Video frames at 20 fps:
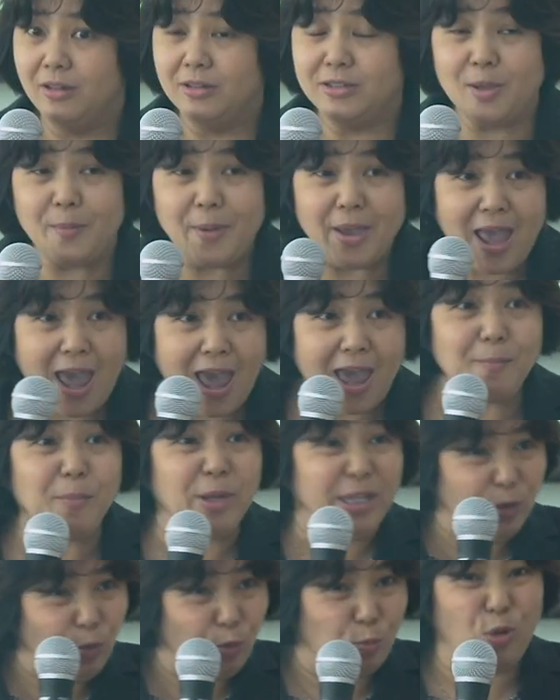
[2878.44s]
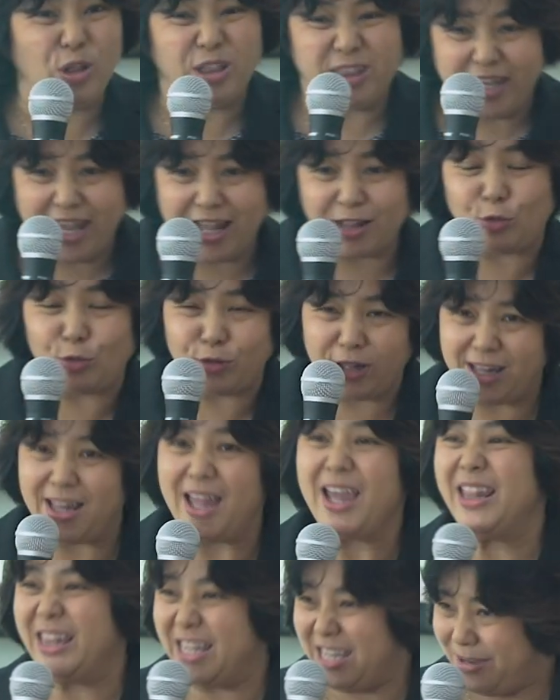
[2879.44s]
ใช่ไหมคะมันอยู่บนเตียงตัวนั้น
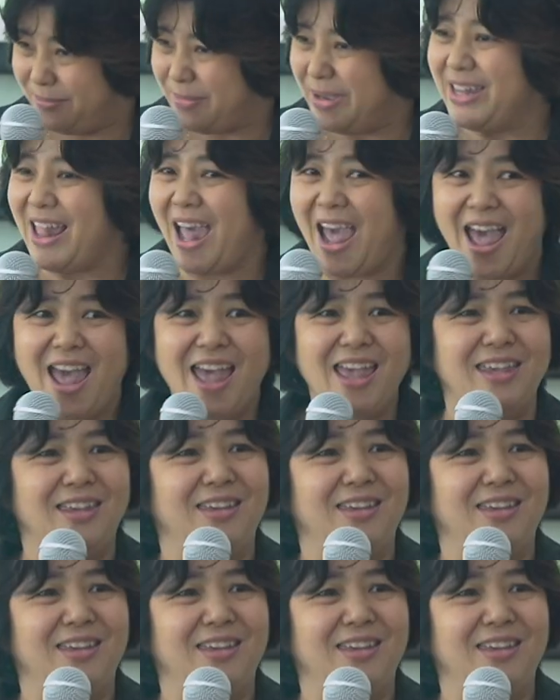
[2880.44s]
น่ะหนีไม่ได้